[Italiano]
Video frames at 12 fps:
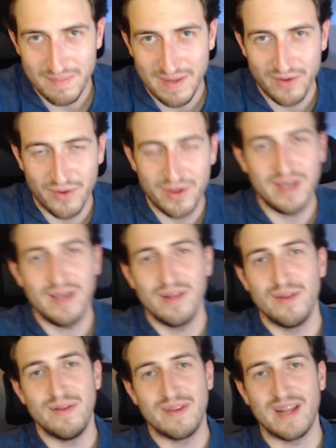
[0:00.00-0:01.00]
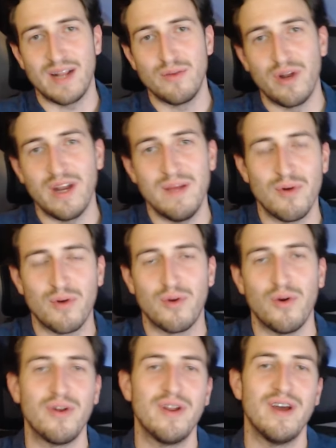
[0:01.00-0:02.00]
ma noi tradurremo
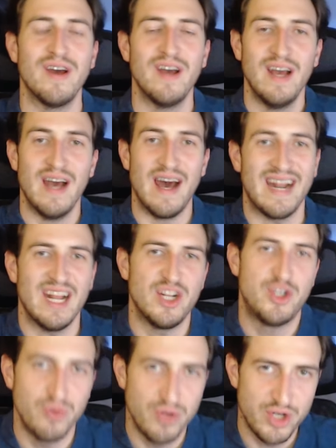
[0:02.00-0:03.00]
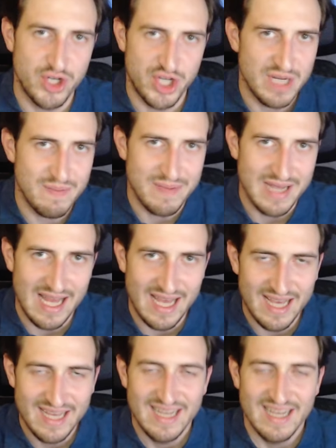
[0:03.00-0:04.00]
con raggiungibile,